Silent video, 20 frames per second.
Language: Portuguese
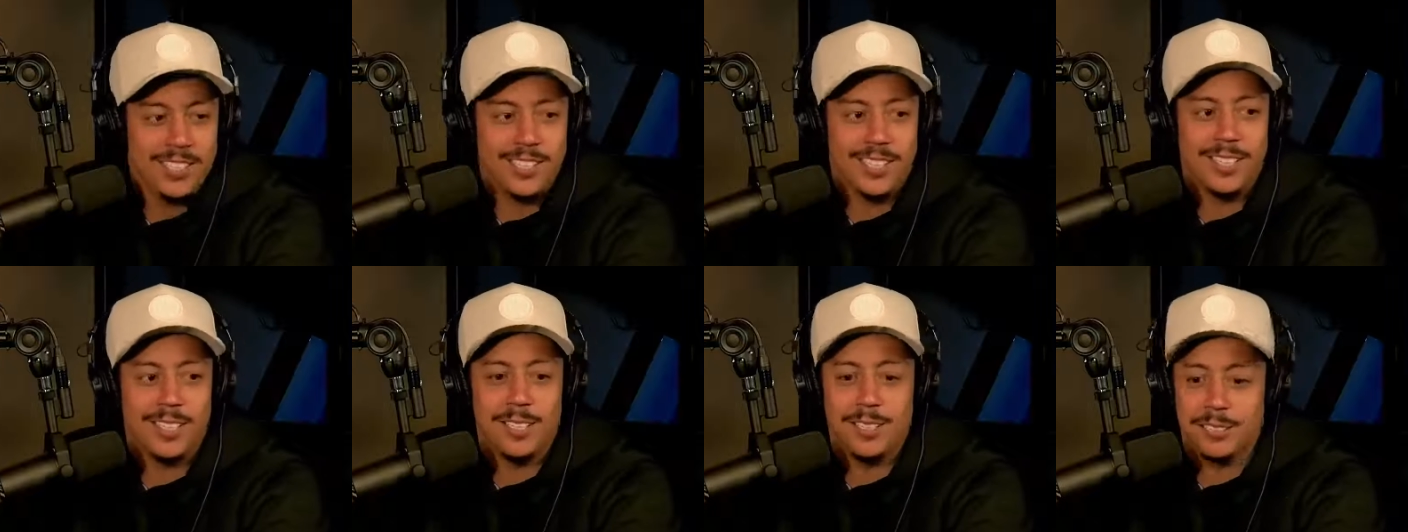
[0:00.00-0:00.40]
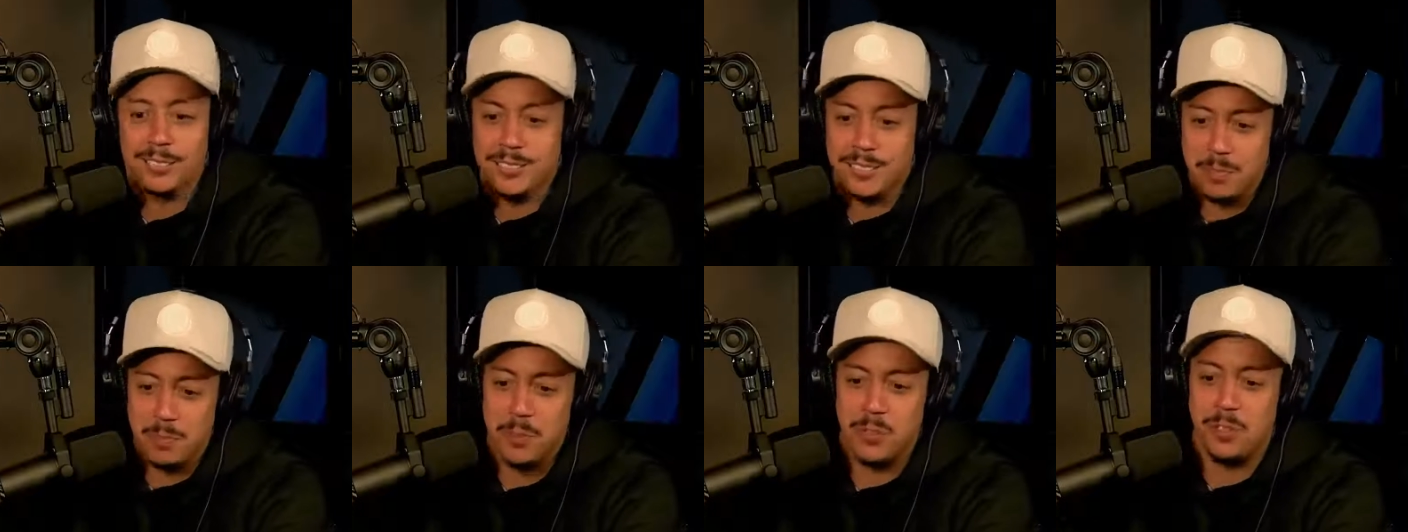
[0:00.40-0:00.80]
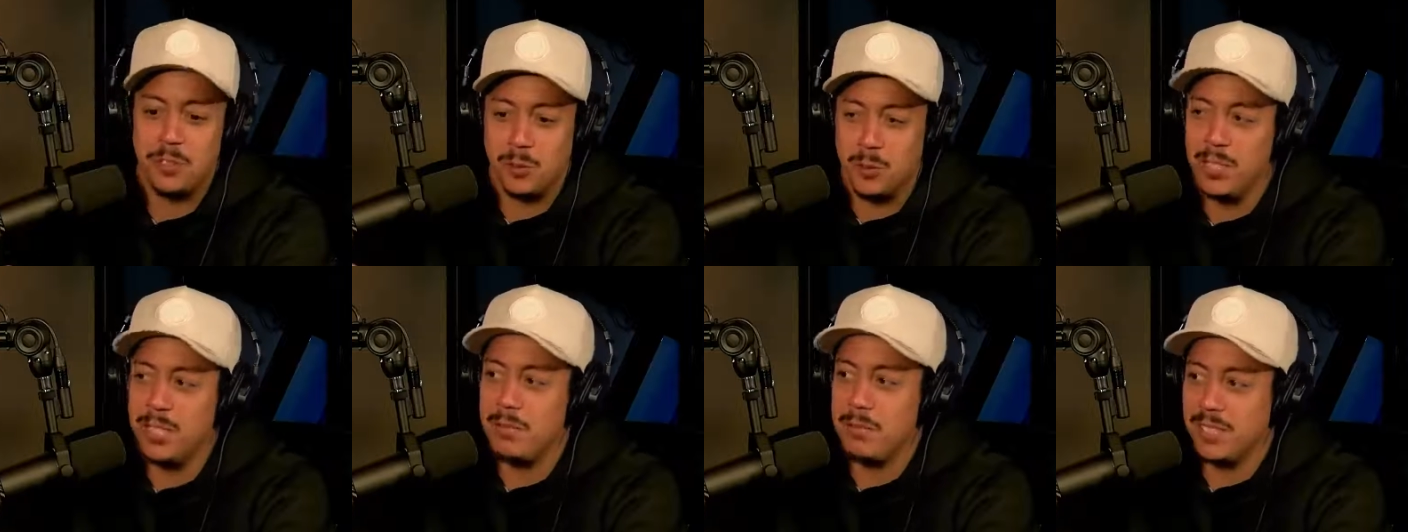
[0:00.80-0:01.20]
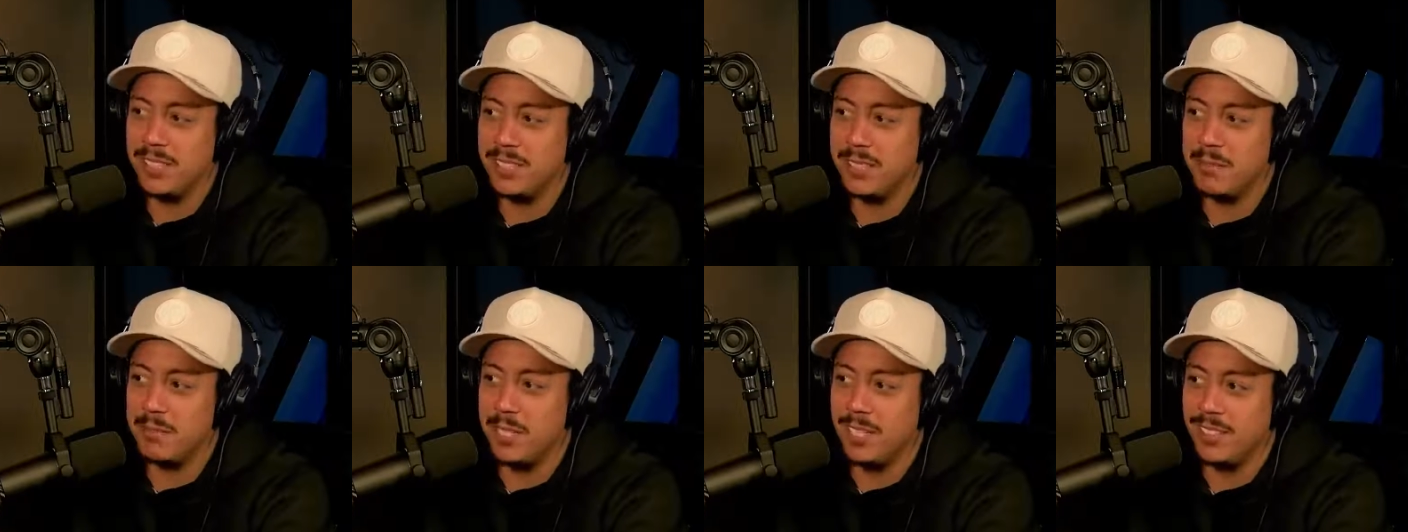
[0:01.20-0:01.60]
Que é tipo Já streaming
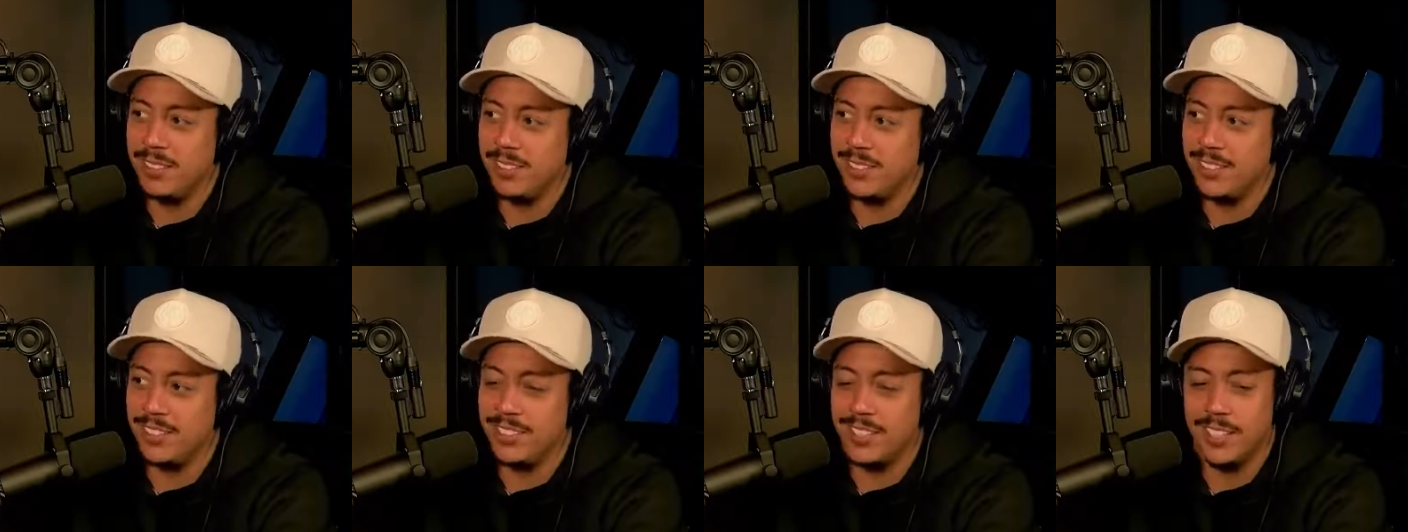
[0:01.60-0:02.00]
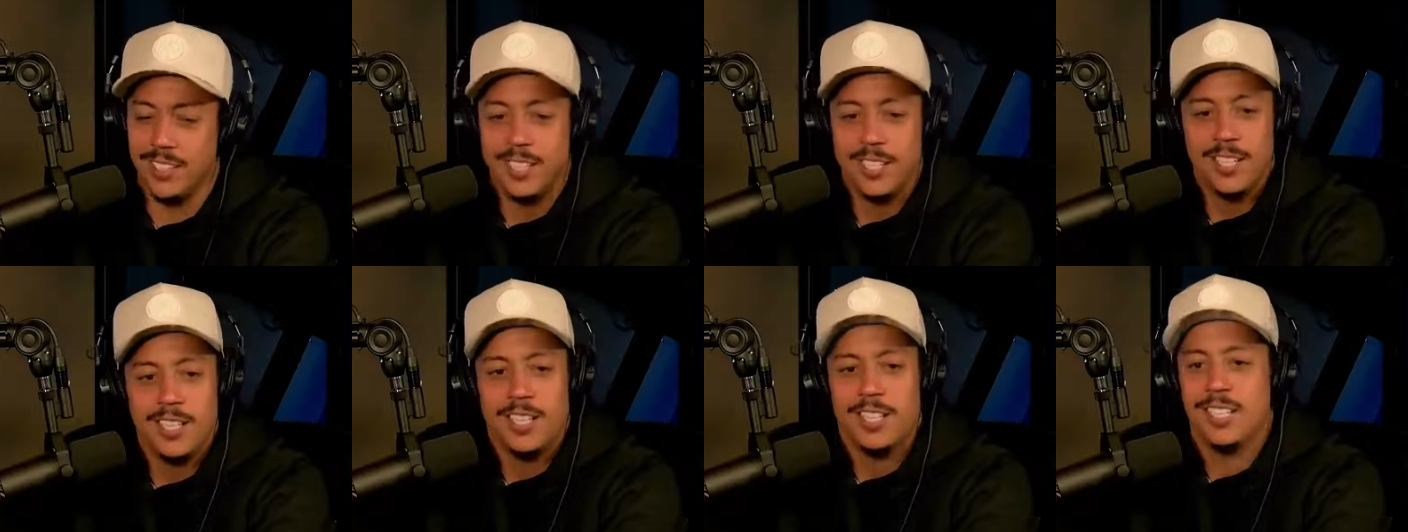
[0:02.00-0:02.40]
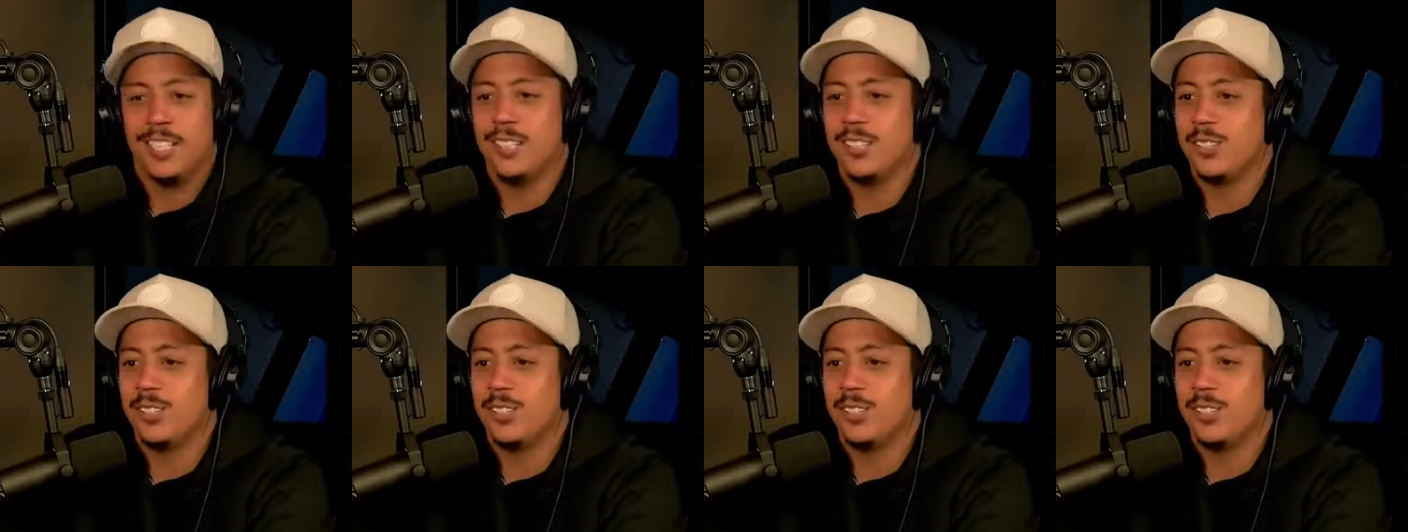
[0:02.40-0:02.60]
fiz. também, uhum, não sei o quê. Uhum.